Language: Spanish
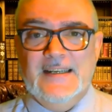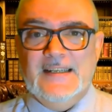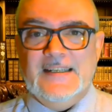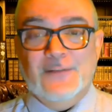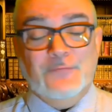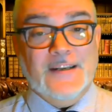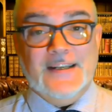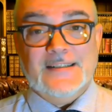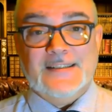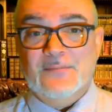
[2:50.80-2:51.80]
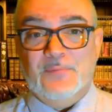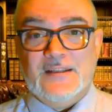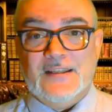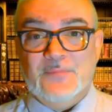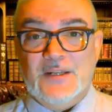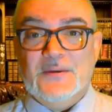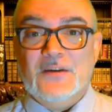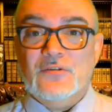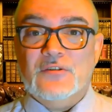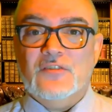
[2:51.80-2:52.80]
y al final siempre terminaban
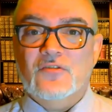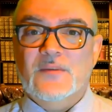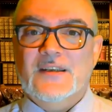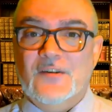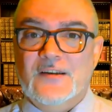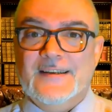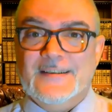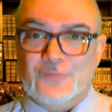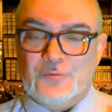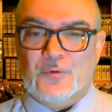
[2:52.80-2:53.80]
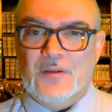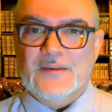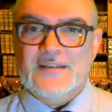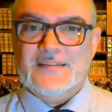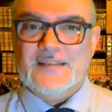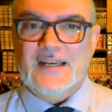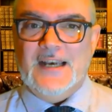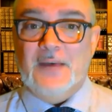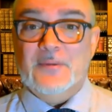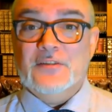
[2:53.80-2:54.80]
contándome eh, sus problemas,
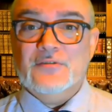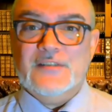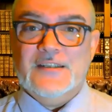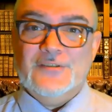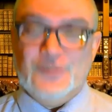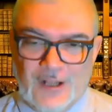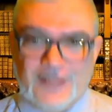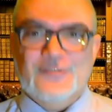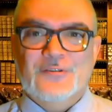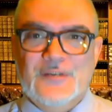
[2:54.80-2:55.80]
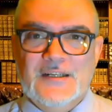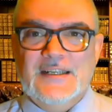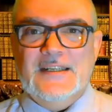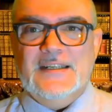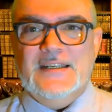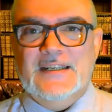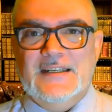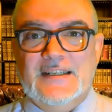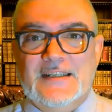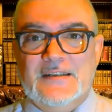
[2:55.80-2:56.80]
abriéndose, llorando,
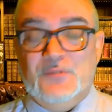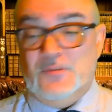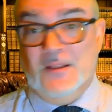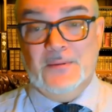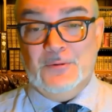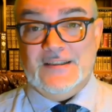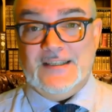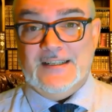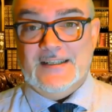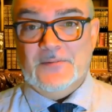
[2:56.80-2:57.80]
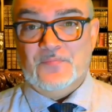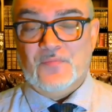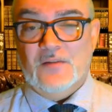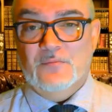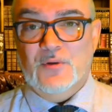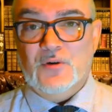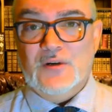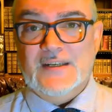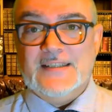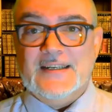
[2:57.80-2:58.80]
y pues me daba cuenta un poco
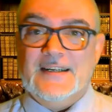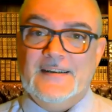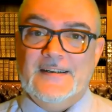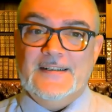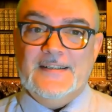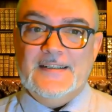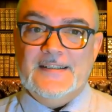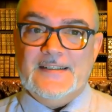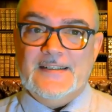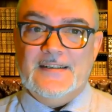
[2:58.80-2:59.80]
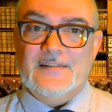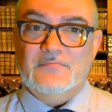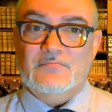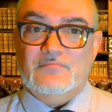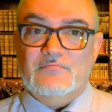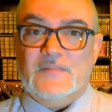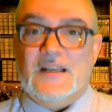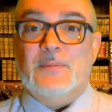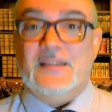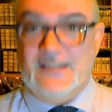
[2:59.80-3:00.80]
esa, esa
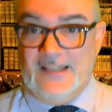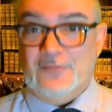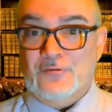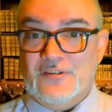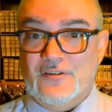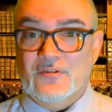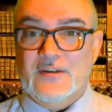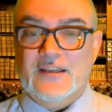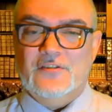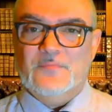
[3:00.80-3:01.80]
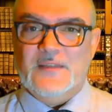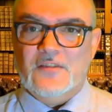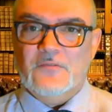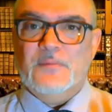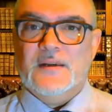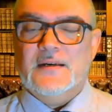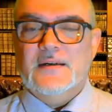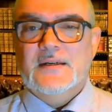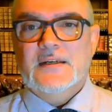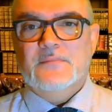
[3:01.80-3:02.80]
capacidad o ese que Dios me ha dado para
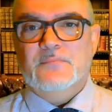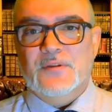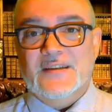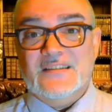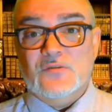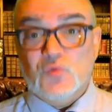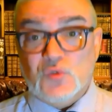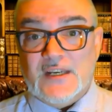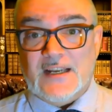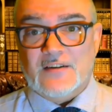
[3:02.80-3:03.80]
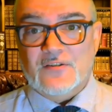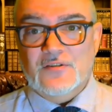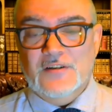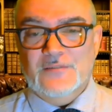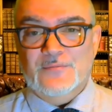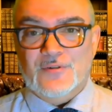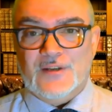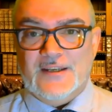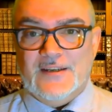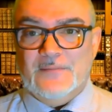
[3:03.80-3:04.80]
poder escuchar, ¿no?
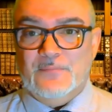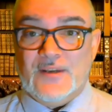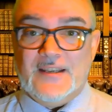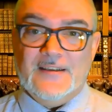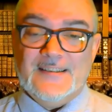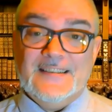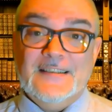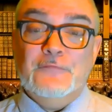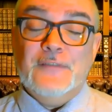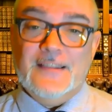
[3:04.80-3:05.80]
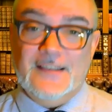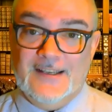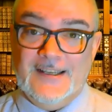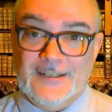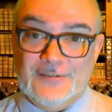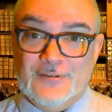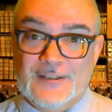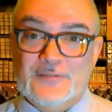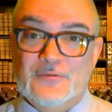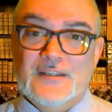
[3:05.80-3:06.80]
porque, es difícil eso,
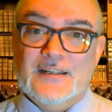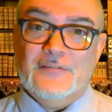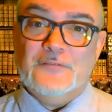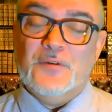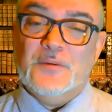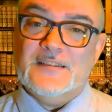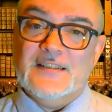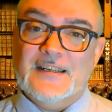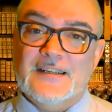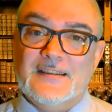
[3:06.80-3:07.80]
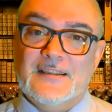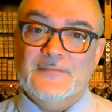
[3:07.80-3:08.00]
escuchar los problemas de la gente.